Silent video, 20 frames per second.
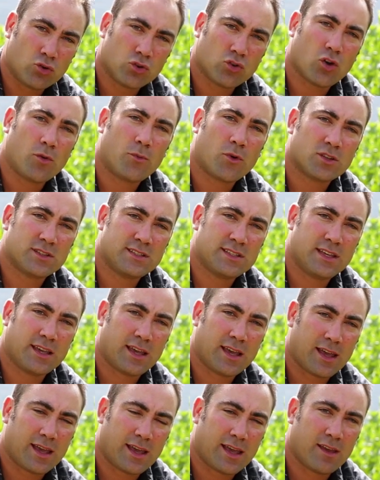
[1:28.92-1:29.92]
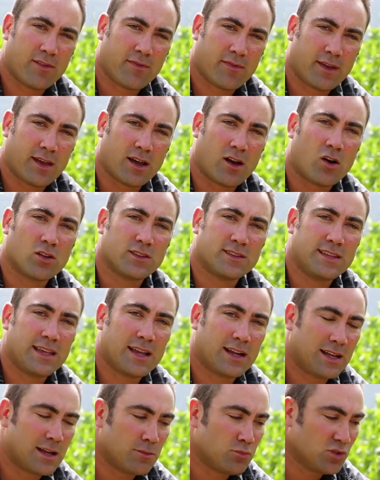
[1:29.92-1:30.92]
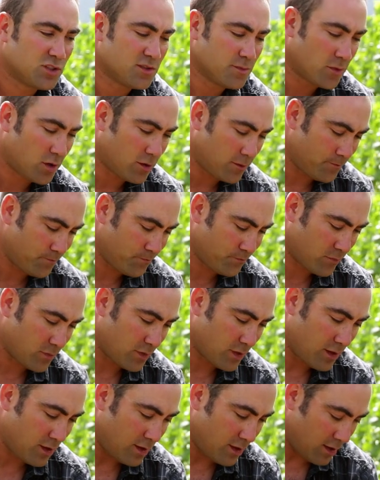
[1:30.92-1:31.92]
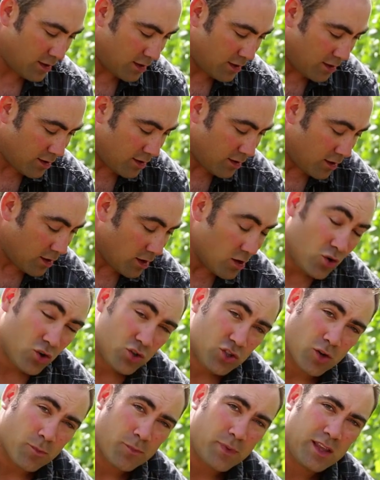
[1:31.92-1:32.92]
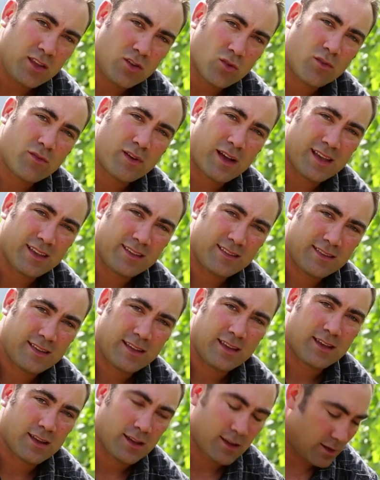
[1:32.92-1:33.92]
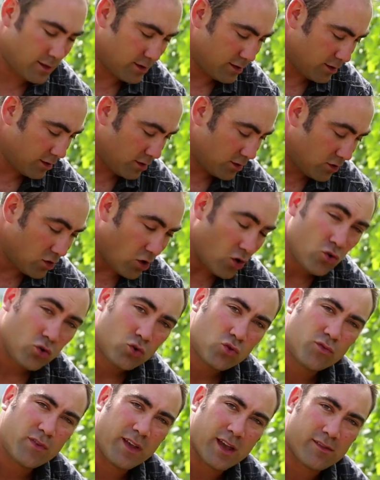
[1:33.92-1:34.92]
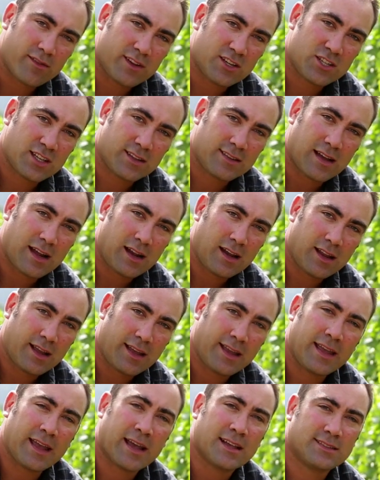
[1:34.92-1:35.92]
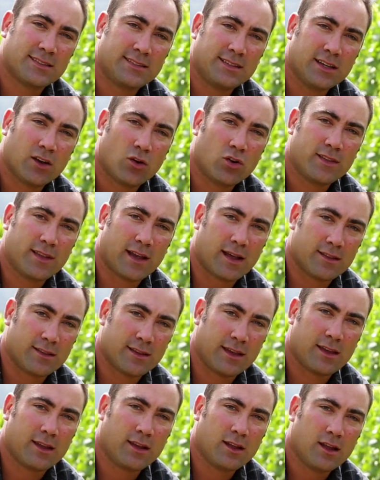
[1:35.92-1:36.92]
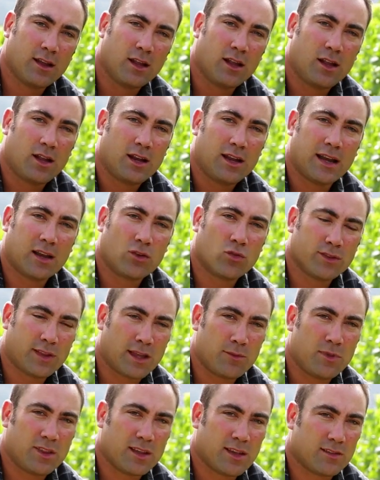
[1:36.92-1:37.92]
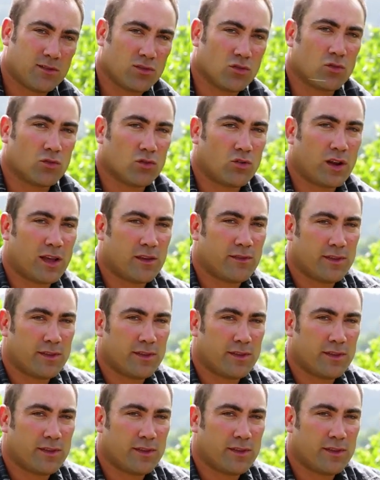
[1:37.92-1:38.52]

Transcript: autrement dit effet anti-éclaboussement, le champignon va rester dans le couvert végétal et ainsi retarder la contamination de la